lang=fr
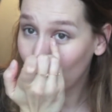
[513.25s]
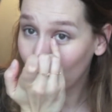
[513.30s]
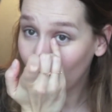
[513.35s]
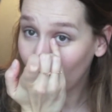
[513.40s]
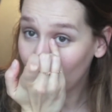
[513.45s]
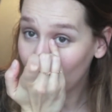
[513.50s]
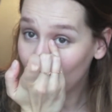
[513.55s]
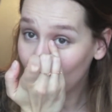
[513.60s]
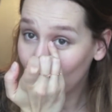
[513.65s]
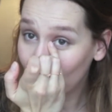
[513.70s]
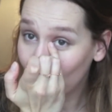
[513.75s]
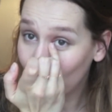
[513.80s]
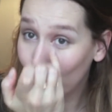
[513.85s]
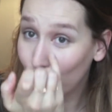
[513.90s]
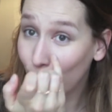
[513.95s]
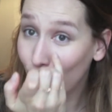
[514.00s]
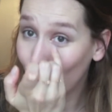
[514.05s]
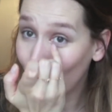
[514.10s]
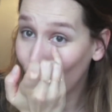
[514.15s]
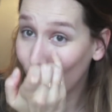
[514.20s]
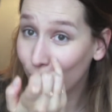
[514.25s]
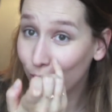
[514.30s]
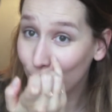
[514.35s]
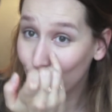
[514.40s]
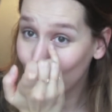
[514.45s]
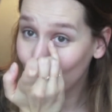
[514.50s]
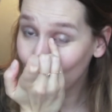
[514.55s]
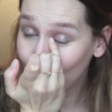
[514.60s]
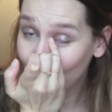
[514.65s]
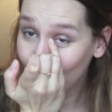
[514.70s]
L'endroit d'où
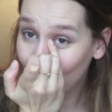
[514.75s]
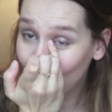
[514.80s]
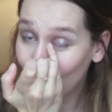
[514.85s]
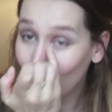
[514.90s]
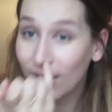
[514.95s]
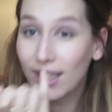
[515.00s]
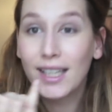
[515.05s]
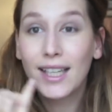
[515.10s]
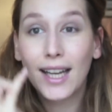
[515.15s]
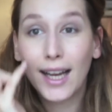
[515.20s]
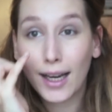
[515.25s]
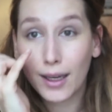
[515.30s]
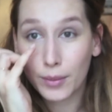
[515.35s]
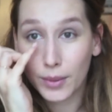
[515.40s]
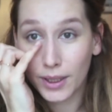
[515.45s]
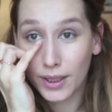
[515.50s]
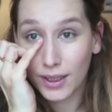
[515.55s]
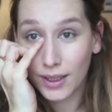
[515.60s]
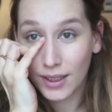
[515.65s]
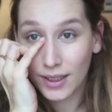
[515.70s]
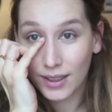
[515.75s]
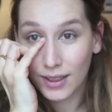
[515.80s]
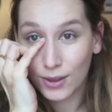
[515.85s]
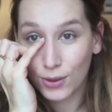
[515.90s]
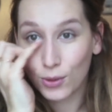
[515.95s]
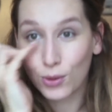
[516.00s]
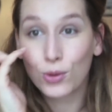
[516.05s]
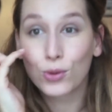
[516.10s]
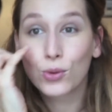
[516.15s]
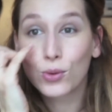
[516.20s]
coulent les larmes.
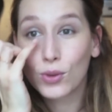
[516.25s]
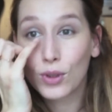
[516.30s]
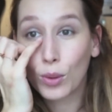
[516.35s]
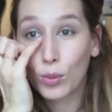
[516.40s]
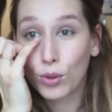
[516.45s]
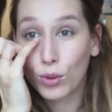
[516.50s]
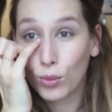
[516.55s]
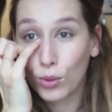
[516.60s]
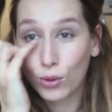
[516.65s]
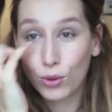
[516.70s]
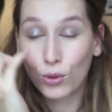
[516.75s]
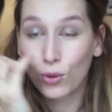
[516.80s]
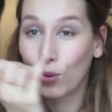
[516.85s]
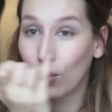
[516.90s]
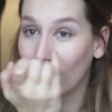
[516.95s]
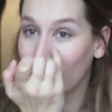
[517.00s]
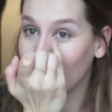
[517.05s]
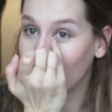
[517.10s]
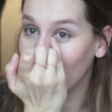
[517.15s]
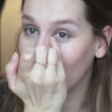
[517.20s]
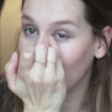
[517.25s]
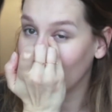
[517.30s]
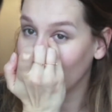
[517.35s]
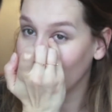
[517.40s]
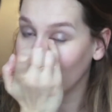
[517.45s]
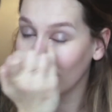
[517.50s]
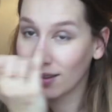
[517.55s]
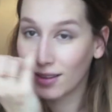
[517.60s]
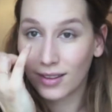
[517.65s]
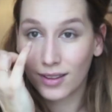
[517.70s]
Donc tout simplement le coin
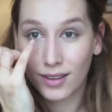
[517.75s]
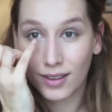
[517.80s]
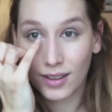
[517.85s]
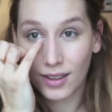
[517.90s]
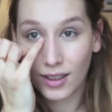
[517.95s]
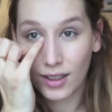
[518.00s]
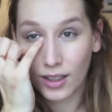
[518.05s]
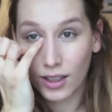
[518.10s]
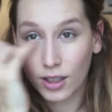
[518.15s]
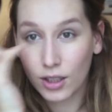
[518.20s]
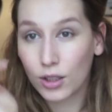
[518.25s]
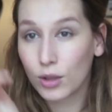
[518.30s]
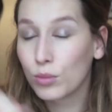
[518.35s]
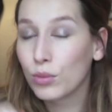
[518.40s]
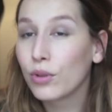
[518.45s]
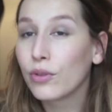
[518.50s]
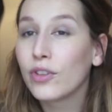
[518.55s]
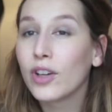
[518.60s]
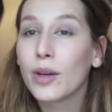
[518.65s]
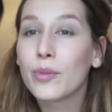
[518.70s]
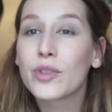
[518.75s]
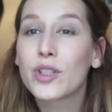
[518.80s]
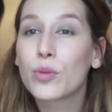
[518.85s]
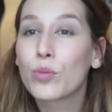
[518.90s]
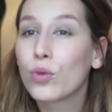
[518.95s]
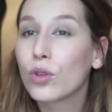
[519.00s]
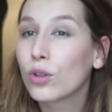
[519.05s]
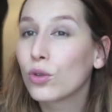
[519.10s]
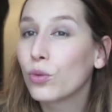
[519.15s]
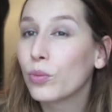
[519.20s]
interne faire un petit
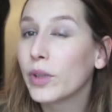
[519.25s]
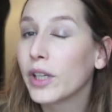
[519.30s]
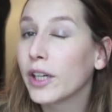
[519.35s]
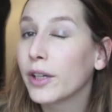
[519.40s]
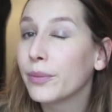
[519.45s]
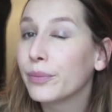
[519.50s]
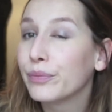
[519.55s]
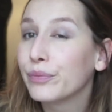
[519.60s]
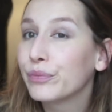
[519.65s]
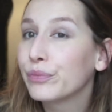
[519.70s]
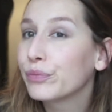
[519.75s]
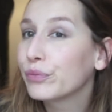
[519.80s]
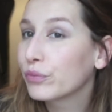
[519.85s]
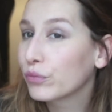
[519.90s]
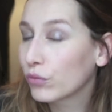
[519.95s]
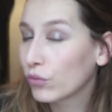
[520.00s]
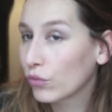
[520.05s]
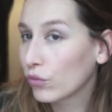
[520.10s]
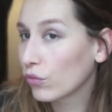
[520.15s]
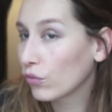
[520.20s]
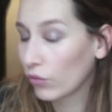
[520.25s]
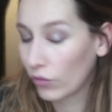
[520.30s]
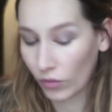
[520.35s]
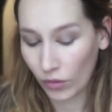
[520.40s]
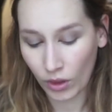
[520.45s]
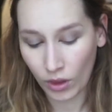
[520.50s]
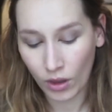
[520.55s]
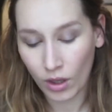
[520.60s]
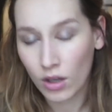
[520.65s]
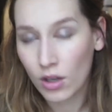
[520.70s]
point de lumière.
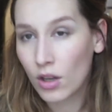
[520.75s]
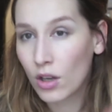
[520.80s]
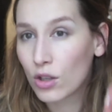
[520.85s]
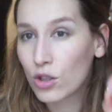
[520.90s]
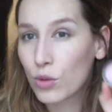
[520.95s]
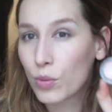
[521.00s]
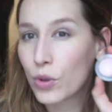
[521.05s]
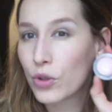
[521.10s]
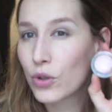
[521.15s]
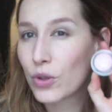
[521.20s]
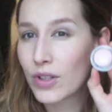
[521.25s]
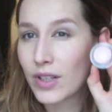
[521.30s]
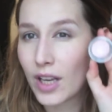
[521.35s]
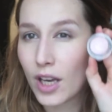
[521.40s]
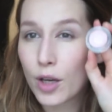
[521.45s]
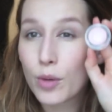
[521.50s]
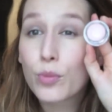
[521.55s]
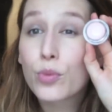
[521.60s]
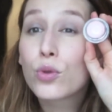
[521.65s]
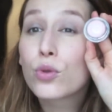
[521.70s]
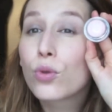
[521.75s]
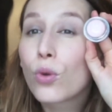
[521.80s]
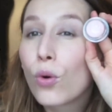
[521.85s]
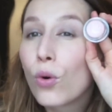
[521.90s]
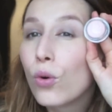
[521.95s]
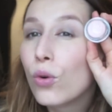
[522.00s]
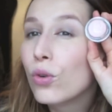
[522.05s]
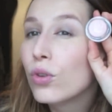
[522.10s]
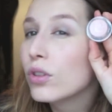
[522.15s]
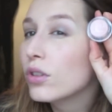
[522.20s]
Je pense que c'est un peu
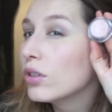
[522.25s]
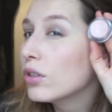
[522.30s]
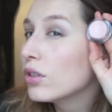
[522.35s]
trop